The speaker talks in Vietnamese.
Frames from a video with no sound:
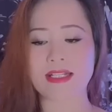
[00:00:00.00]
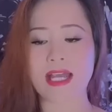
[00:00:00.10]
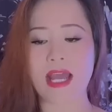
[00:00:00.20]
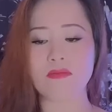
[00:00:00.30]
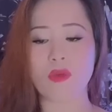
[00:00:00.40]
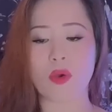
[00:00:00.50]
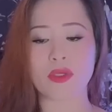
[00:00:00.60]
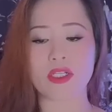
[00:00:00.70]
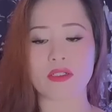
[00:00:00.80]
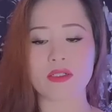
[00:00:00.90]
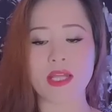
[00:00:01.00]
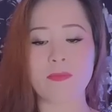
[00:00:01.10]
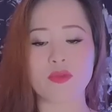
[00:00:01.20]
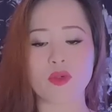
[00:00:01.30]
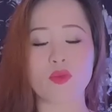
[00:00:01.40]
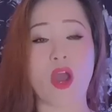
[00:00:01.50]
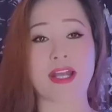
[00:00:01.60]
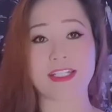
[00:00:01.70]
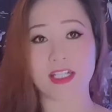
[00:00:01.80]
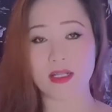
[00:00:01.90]
cán bộ trưởng cấp trung
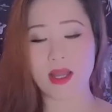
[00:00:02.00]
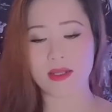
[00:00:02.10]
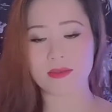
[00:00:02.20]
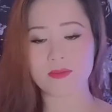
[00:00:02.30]
đoàn trở lên.